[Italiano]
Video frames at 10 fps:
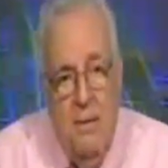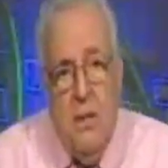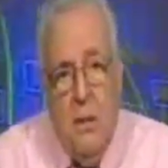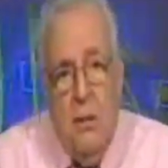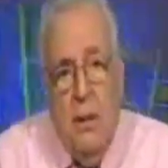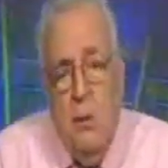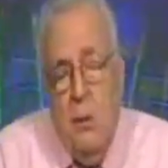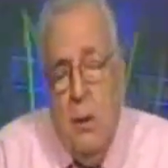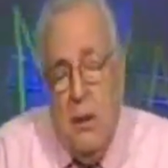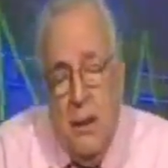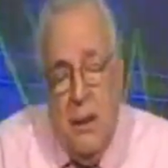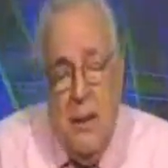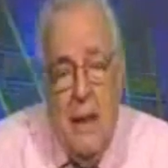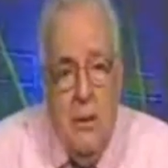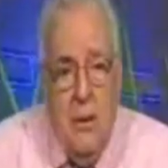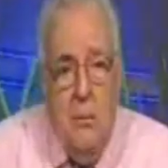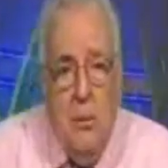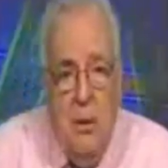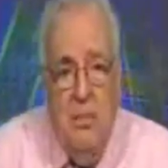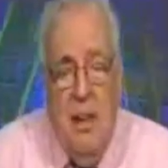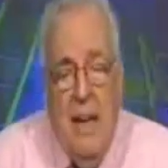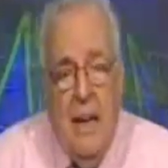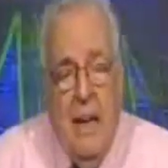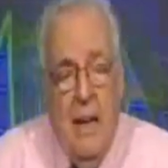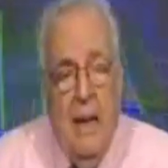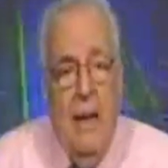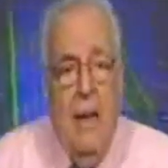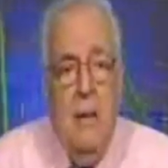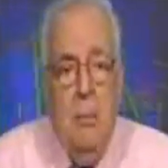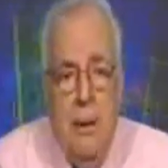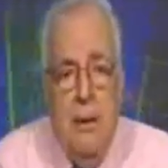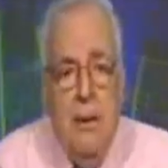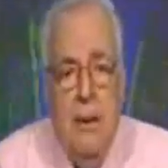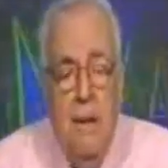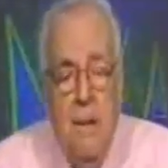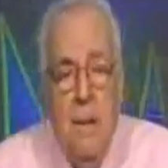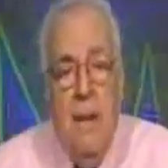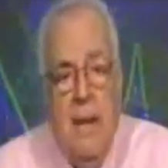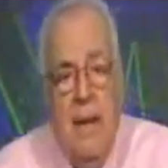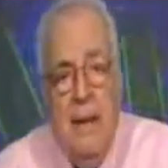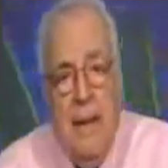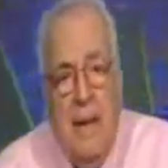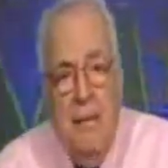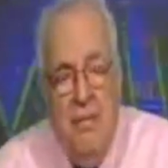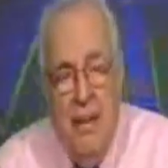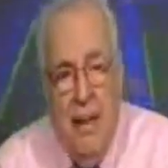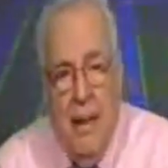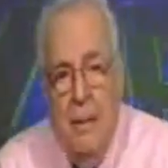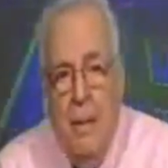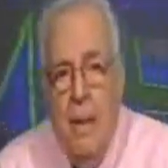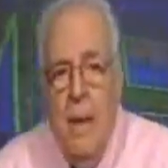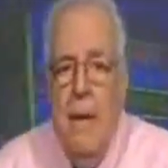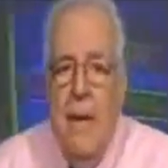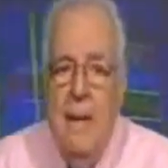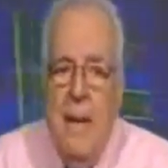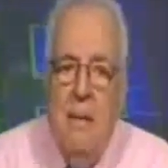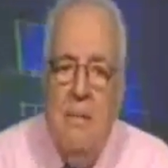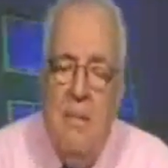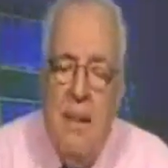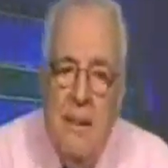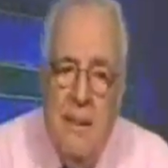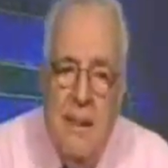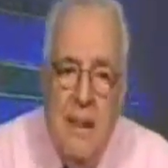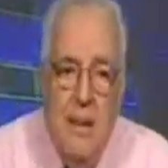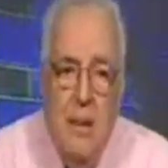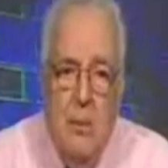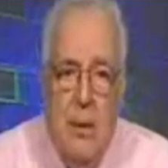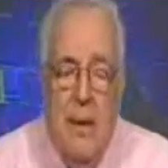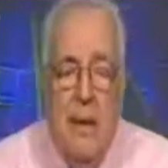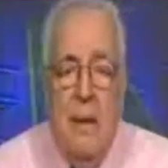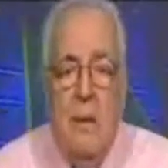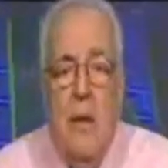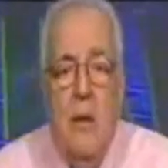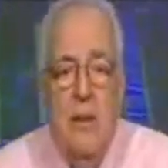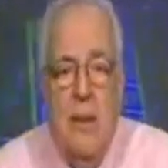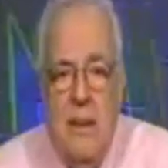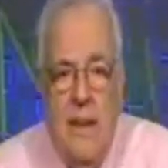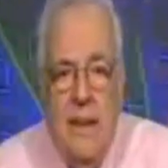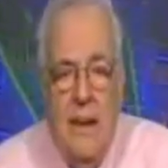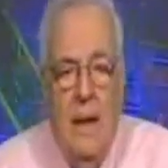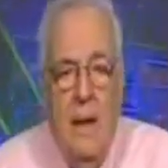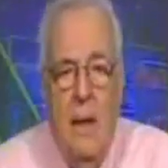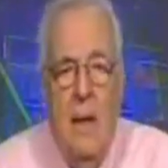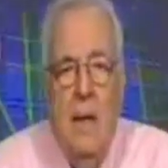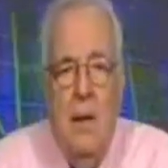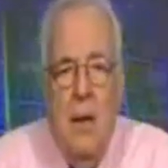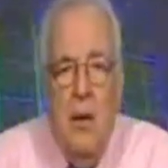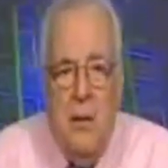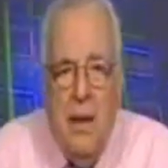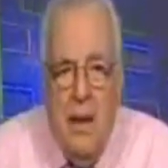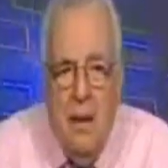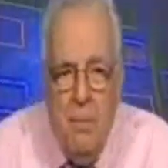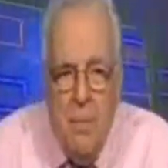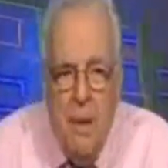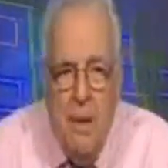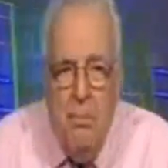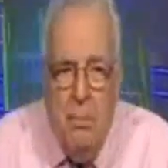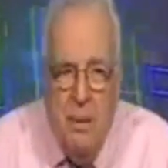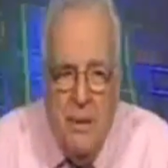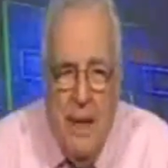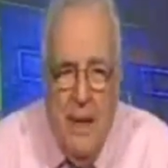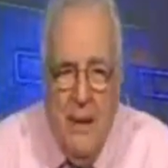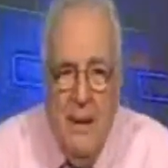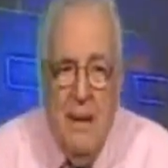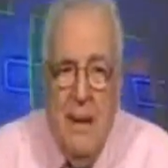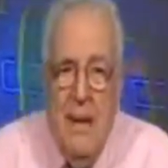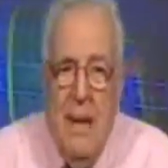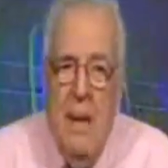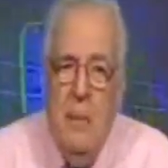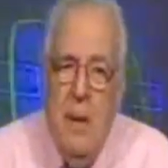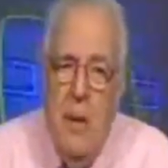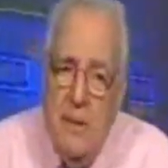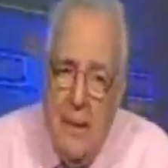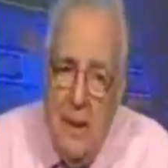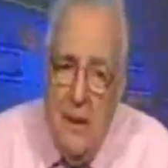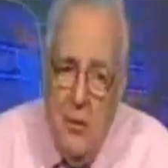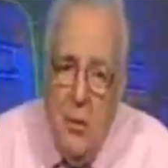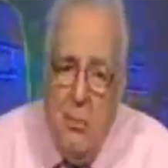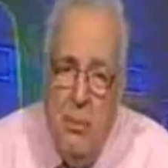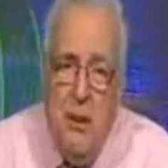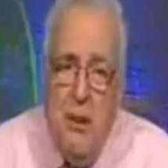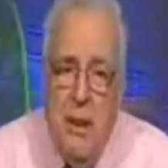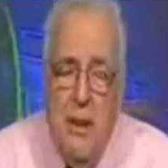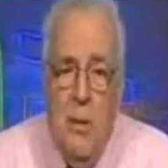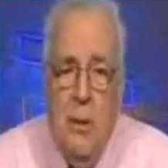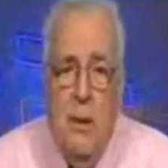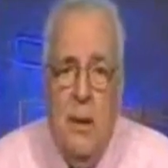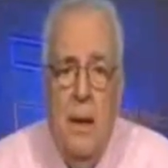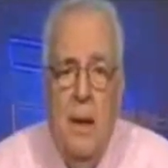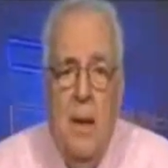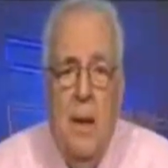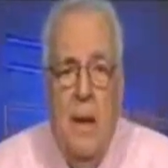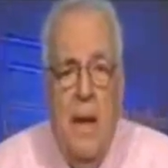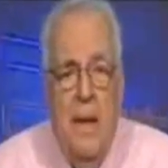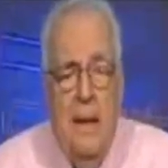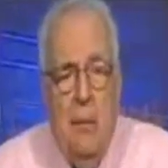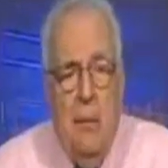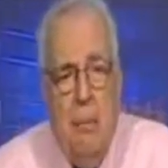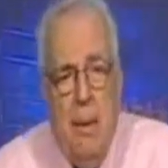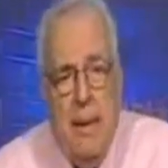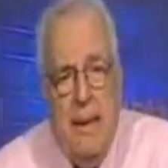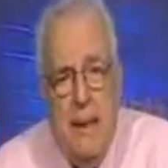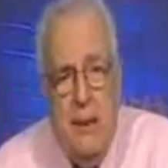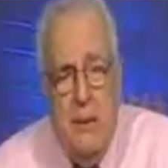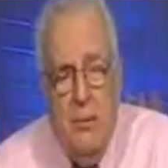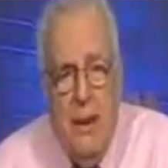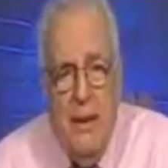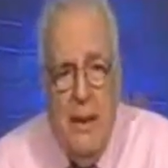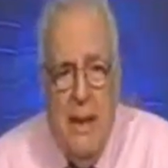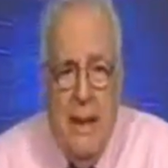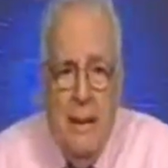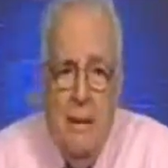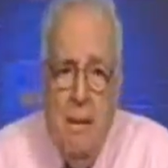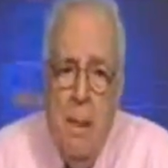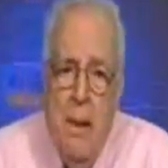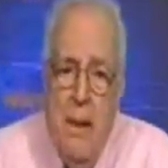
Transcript: invece qualcuno ha cercato di motivare anche le spese che andrà a fare. Andare a fare il sindaco, guardate, è una cosa seria, è una cosa pesante, è una cosa da non dormirci la notte. E da una parte chi ci vuole andare,